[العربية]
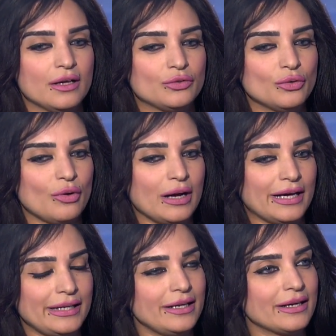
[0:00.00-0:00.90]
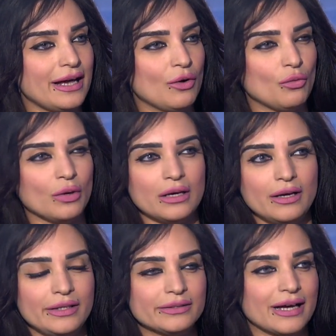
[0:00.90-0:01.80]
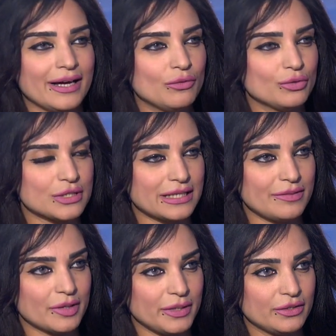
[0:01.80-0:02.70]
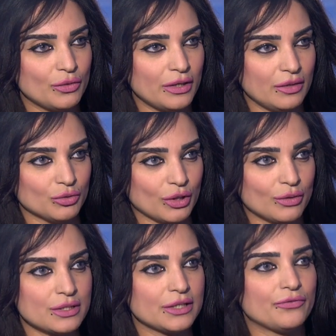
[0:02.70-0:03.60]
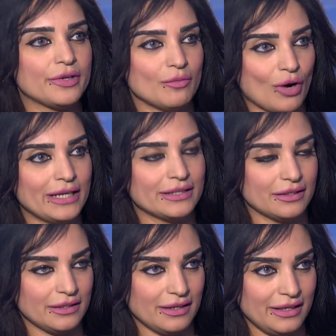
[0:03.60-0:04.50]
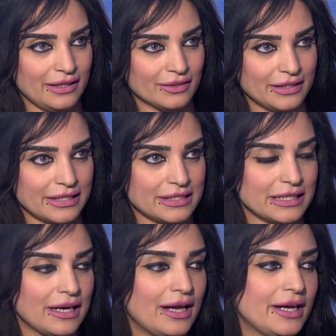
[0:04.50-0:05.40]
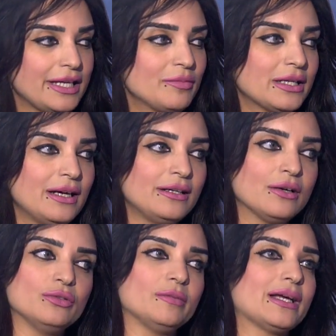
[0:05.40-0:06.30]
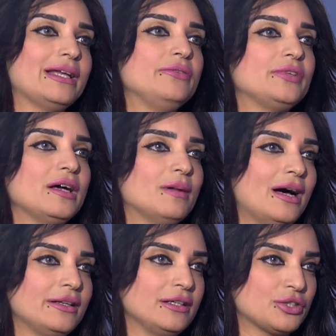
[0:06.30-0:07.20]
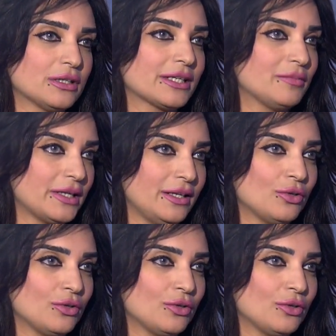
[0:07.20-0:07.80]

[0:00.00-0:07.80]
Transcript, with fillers: طرق علاج او التعاون ازاي ما بين دول المتوسط في معالجه القضيه دي آه. يمكن انا كنت بتكلم فيها بقى عن الشق يمكن اللي